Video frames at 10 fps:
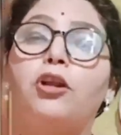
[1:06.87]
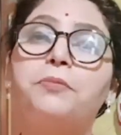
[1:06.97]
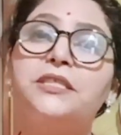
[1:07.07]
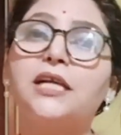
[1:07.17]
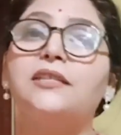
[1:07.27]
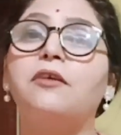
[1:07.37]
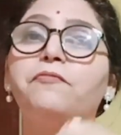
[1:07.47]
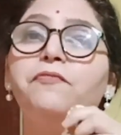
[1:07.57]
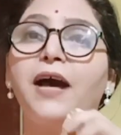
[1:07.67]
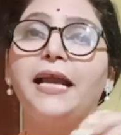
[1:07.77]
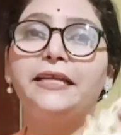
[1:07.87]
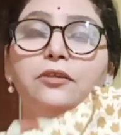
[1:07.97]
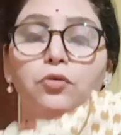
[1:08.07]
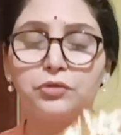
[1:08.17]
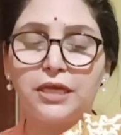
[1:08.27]
और भी ज्यादा
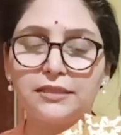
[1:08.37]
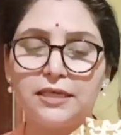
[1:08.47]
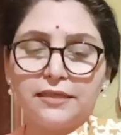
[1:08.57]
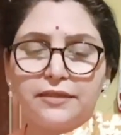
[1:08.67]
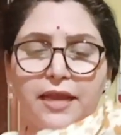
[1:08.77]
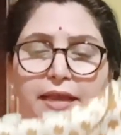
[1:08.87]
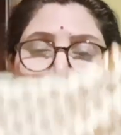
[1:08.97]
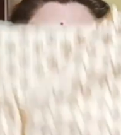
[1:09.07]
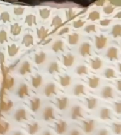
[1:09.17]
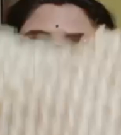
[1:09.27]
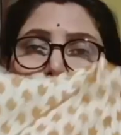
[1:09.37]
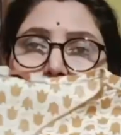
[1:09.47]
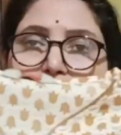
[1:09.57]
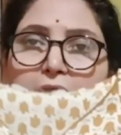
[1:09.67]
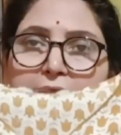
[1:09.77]
फाइन होता जाता है तो
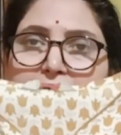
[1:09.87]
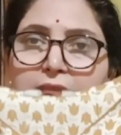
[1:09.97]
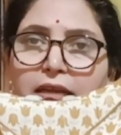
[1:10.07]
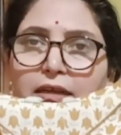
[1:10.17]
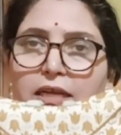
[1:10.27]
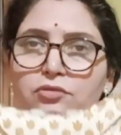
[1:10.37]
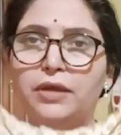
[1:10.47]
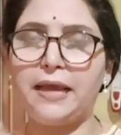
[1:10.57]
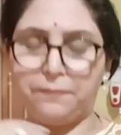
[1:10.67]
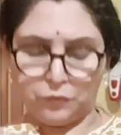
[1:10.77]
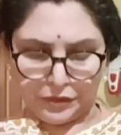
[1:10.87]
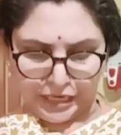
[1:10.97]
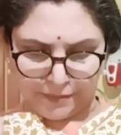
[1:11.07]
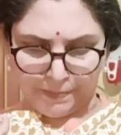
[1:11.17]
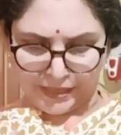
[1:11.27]
कुछ इस तरह का जो है आपको
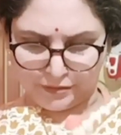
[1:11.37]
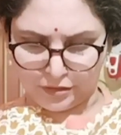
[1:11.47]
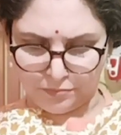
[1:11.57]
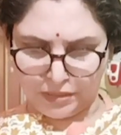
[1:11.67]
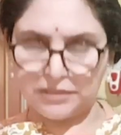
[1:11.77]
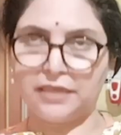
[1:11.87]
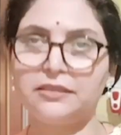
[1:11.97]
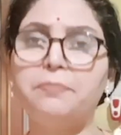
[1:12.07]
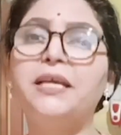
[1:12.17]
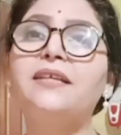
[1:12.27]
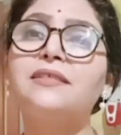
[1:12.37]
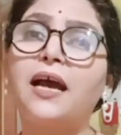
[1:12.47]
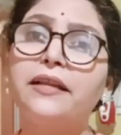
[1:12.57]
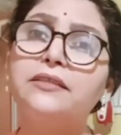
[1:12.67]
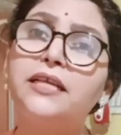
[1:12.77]
नेक पैटर्न मिल जाता है भैया
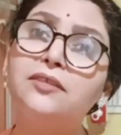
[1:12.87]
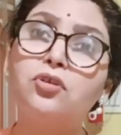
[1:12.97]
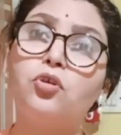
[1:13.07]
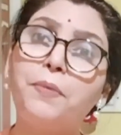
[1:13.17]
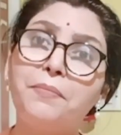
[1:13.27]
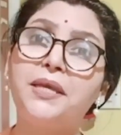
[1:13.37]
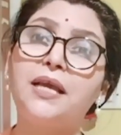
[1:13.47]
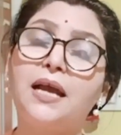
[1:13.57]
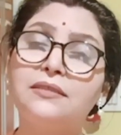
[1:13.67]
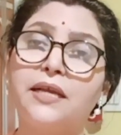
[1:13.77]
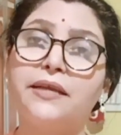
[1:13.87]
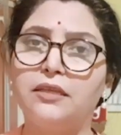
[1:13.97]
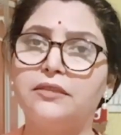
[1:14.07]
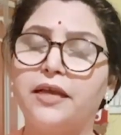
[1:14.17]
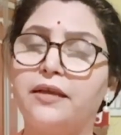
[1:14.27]
साढ़े तीन सौ रूपये में क्या
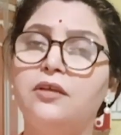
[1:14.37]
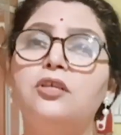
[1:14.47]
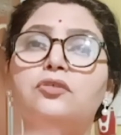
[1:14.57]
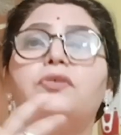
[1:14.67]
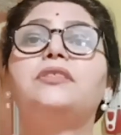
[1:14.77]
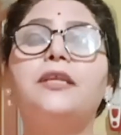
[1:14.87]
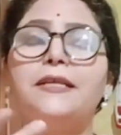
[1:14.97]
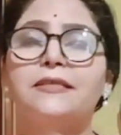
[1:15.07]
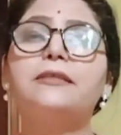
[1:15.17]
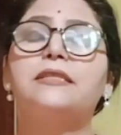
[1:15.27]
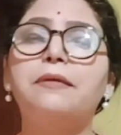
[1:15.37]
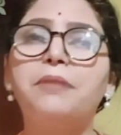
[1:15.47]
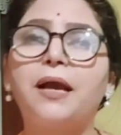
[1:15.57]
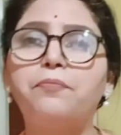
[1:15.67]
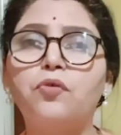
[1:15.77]
चाहिए है तो इतने सस्ते
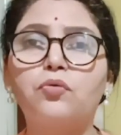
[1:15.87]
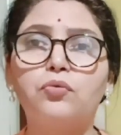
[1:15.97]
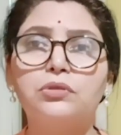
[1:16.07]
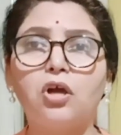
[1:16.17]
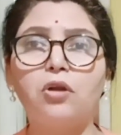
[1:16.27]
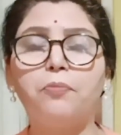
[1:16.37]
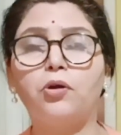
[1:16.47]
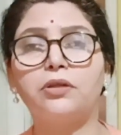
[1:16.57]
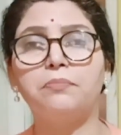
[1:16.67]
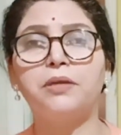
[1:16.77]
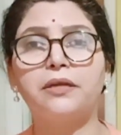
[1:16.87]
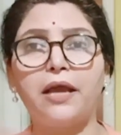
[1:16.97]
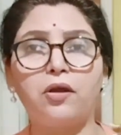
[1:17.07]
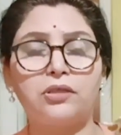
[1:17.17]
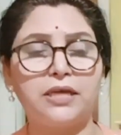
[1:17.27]
में आपको कुर्ता और बॉटम मिल रहा
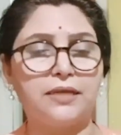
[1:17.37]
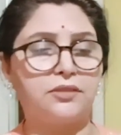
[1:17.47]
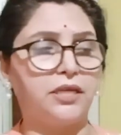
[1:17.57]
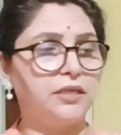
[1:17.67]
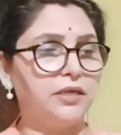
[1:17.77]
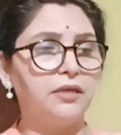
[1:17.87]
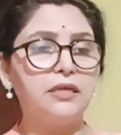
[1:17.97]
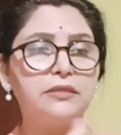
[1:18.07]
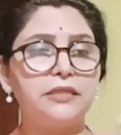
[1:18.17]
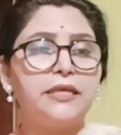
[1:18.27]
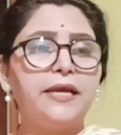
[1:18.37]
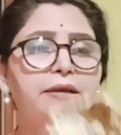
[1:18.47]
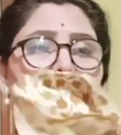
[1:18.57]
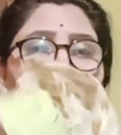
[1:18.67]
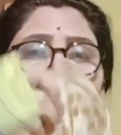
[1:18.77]
है और क्या चाहिए ठीक है
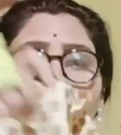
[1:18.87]
तो